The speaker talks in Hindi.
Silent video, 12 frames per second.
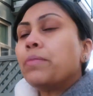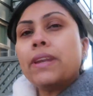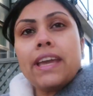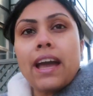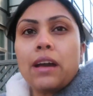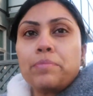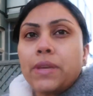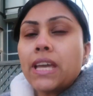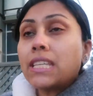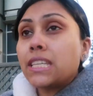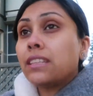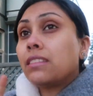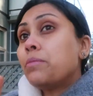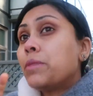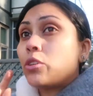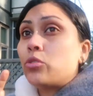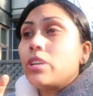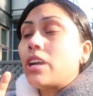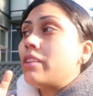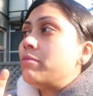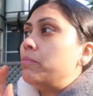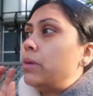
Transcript: अपने आप ही आ जाते हैं बट उनका